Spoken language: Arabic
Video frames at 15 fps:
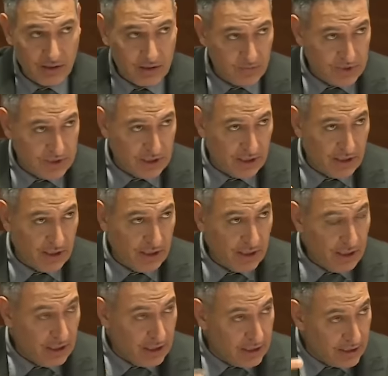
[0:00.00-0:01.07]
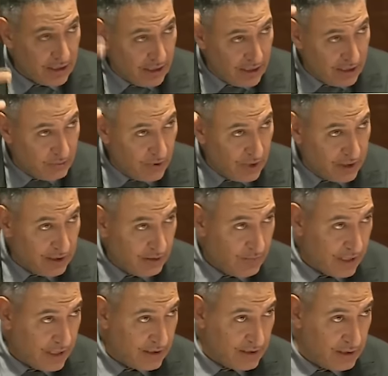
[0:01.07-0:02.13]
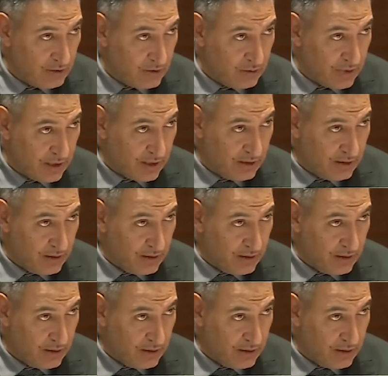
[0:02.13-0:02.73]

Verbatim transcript: مزيان لكن راه غابوا عنا المقاصد الكبرى